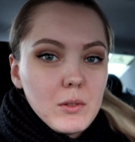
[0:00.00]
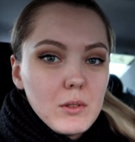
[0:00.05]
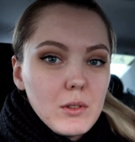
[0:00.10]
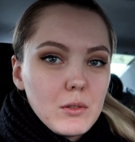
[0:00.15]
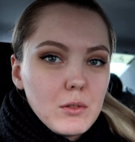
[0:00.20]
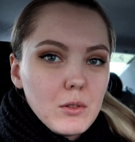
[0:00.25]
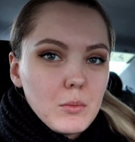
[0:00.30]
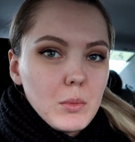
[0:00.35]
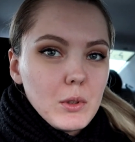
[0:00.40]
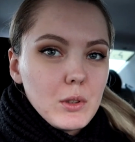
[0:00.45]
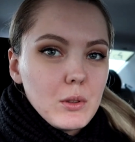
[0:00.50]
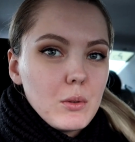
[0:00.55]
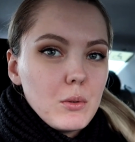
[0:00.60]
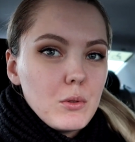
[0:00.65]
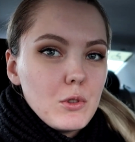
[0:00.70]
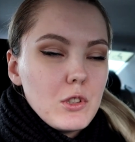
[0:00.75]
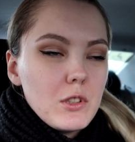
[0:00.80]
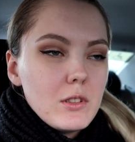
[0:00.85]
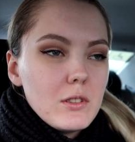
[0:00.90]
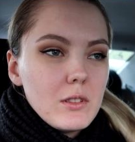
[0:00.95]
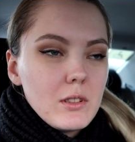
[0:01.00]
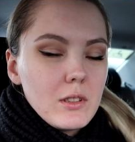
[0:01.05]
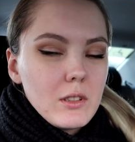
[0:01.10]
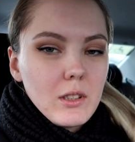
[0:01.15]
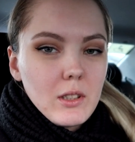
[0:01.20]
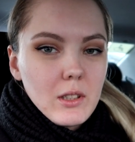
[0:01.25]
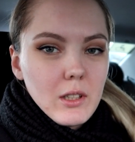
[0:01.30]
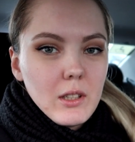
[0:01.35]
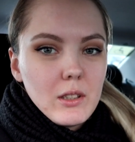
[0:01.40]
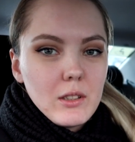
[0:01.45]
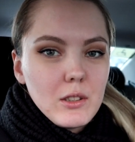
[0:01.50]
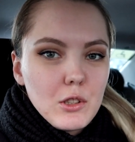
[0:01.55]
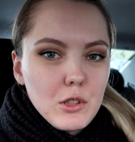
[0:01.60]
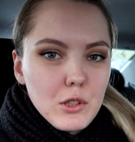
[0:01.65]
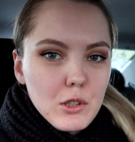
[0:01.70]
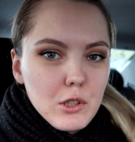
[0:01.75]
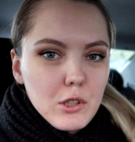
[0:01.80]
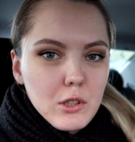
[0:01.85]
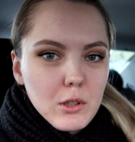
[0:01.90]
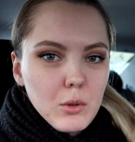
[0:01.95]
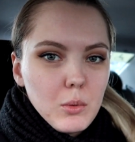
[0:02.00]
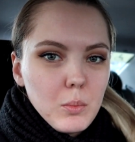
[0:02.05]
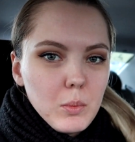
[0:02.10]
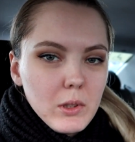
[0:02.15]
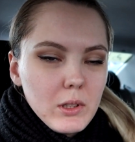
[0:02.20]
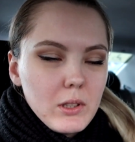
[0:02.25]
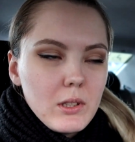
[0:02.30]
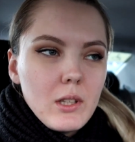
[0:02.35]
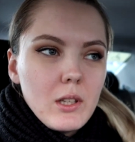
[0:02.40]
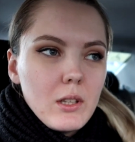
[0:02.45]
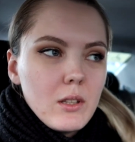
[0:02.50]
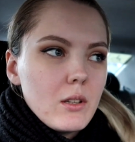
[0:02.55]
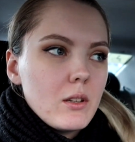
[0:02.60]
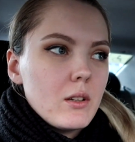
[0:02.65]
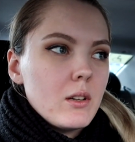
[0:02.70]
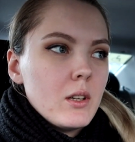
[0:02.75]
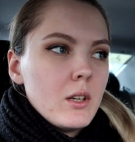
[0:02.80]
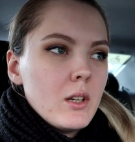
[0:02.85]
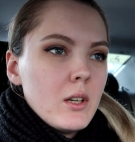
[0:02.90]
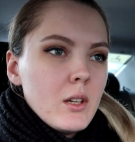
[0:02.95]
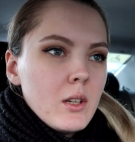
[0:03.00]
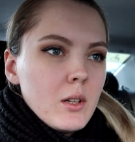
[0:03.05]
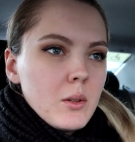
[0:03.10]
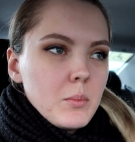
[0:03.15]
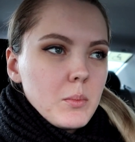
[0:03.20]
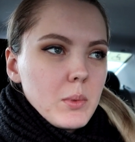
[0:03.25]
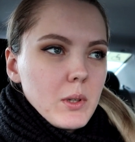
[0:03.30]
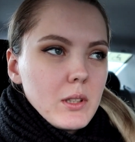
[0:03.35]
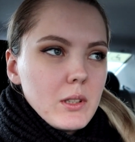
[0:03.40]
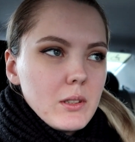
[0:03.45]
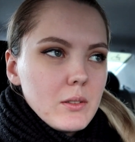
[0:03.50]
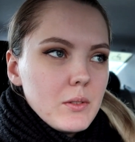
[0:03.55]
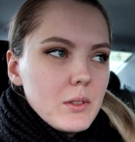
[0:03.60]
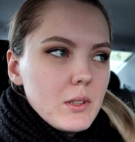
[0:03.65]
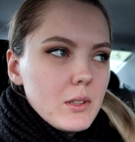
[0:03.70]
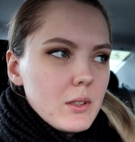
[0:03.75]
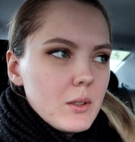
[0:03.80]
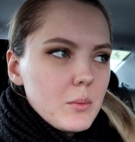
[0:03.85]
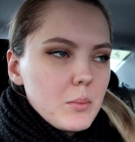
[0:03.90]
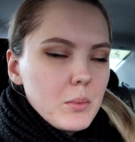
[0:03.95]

вот здесь вот под ключицей какая-то шишка уплотнения продавила,